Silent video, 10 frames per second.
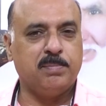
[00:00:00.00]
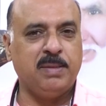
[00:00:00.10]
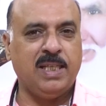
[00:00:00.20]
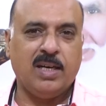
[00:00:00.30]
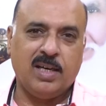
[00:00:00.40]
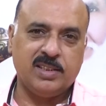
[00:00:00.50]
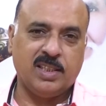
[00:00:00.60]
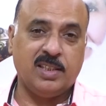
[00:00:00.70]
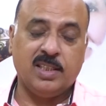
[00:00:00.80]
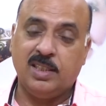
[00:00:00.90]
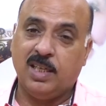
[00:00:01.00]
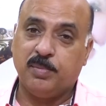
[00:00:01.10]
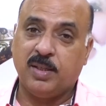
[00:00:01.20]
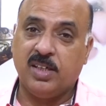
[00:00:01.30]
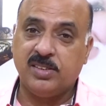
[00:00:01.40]
में आ जाएगा यानी
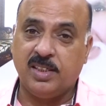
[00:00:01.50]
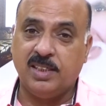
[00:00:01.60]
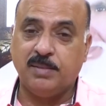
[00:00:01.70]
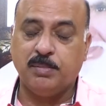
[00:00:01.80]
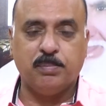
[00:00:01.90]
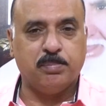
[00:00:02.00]
आपके असेंडेंट में